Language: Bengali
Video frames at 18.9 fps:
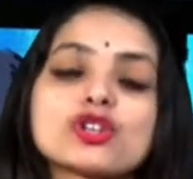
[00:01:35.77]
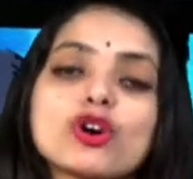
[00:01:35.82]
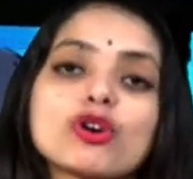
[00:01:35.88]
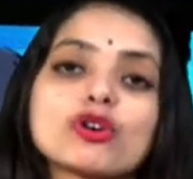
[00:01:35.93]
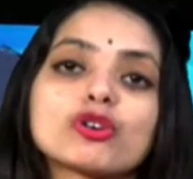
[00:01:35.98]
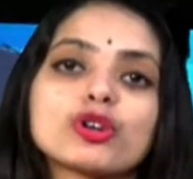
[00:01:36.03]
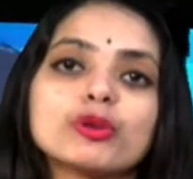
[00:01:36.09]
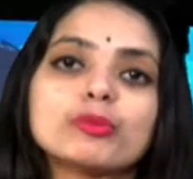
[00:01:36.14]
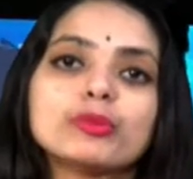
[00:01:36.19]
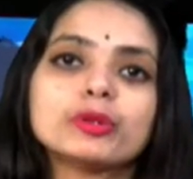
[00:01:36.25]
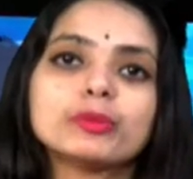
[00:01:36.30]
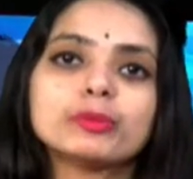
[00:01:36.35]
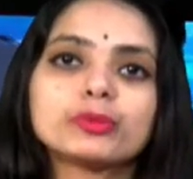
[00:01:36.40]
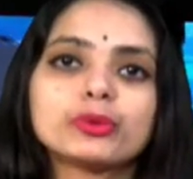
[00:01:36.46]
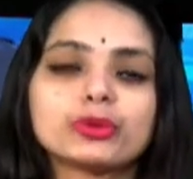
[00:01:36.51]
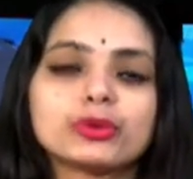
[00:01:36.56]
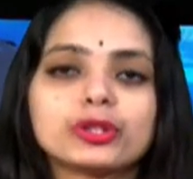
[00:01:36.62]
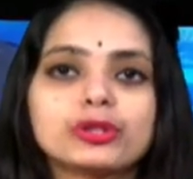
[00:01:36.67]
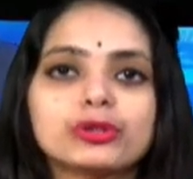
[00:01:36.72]
সংক্রমণ
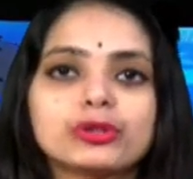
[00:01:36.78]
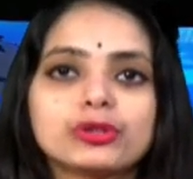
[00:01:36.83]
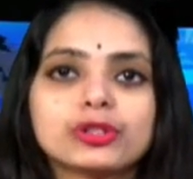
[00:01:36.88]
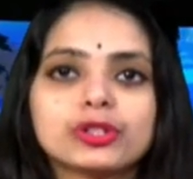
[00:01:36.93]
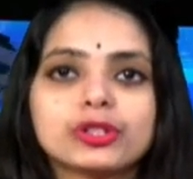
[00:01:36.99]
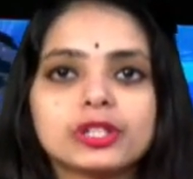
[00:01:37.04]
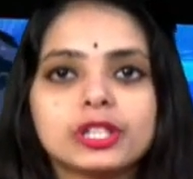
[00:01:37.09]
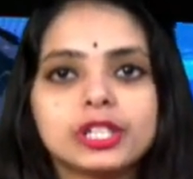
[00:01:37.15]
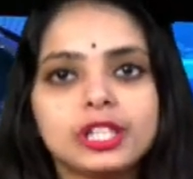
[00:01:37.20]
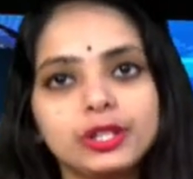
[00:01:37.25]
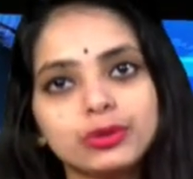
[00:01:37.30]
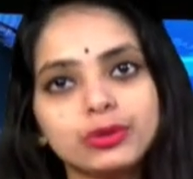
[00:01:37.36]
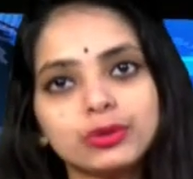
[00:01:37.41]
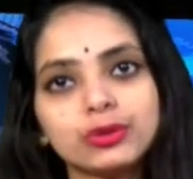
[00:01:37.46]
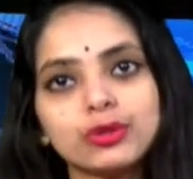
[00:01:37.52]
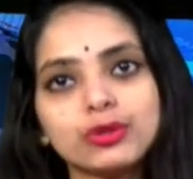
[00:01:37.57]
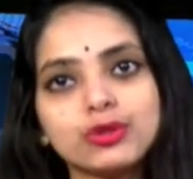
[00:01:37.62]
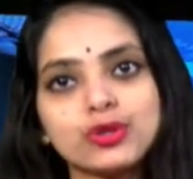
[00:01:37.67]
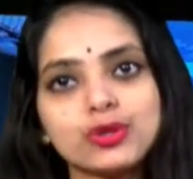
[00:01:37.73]
প্রতিরোধ
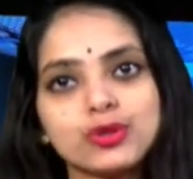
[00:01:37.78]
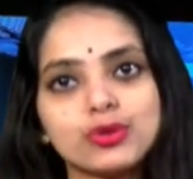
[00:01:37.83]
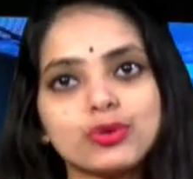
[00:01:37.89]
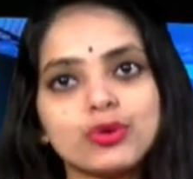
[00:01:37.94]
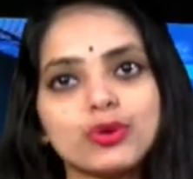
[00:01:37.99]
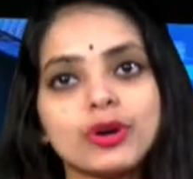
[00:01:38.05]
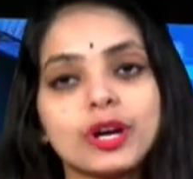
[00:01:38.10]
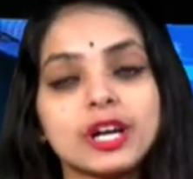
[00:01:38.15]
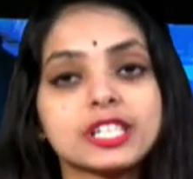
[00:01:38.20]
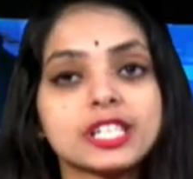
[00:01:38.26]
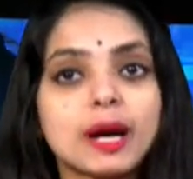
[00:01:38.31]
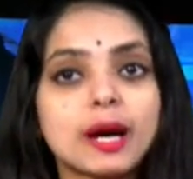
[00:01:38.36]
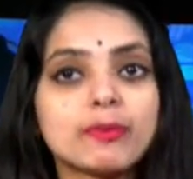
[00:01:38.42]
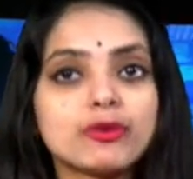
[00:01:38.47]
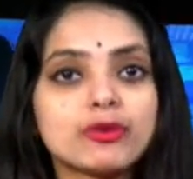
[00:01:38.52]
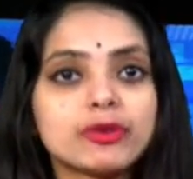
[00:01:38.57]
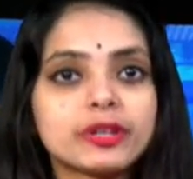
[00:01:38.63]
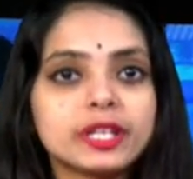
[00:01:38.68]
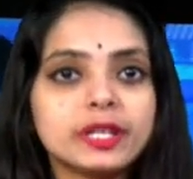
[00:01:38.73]
নিয়ন্ত্রণ সুরক্ষা
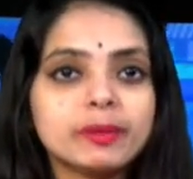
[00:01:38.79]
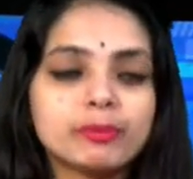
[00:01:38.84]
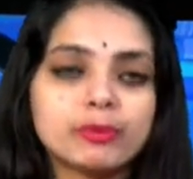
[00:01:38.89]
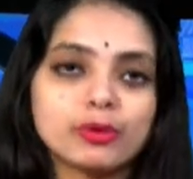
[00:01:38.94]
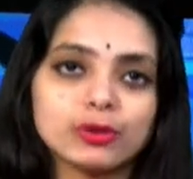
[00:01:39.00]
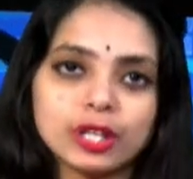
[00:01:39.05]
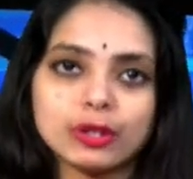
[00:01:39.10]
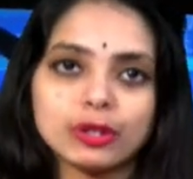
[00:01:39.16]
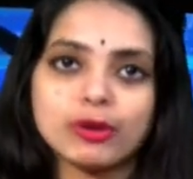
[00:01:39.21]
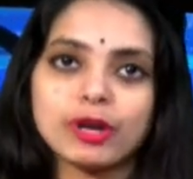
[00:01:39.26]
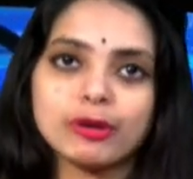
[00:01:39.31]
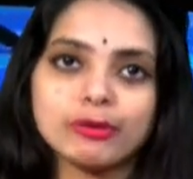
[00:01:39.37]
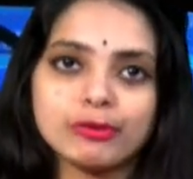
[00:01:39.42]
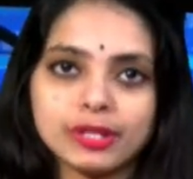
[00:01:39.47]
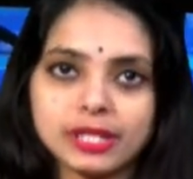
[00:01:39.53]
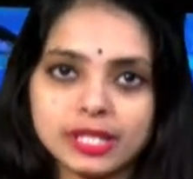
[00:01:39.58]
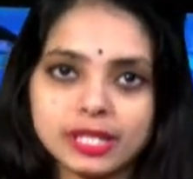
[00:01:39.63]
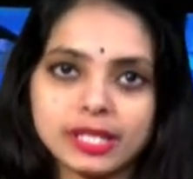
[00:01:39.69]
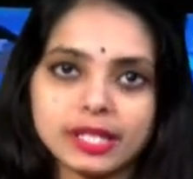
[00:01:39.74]
সামগ্রী প্রদান করা
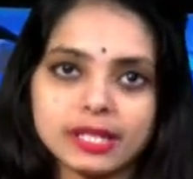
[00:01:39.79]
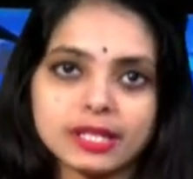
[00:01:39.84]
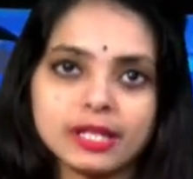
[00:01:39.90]
হয়েছে